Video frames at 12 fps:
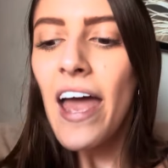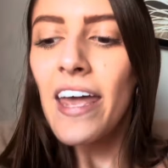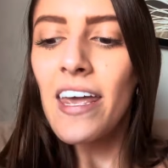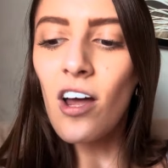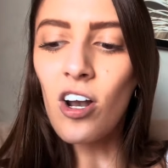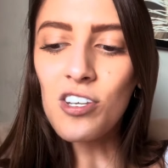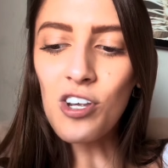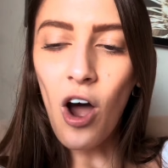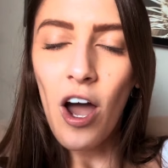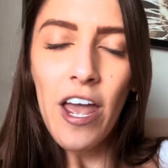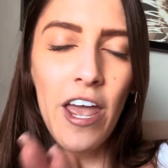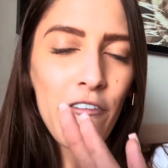E olha só,
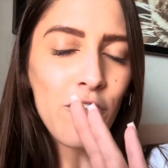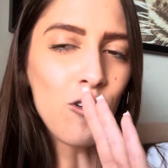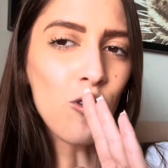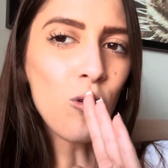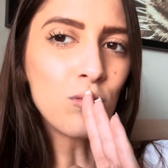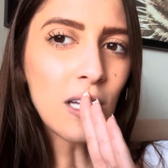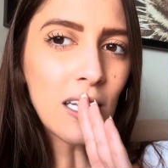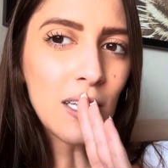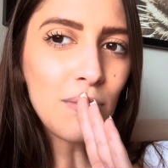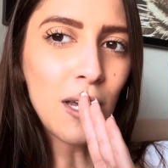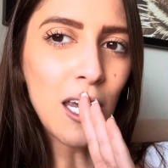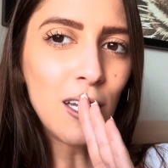eu vou contar
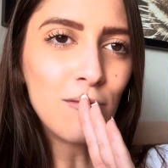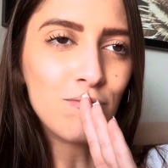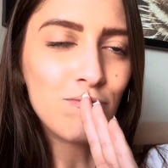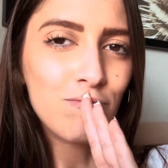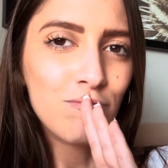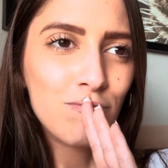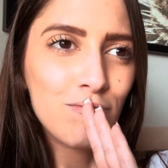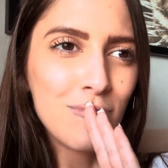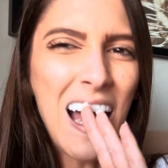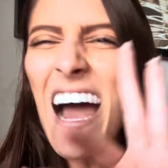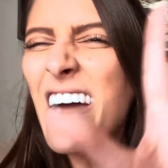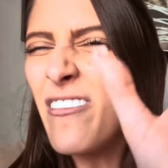também... Ah, eu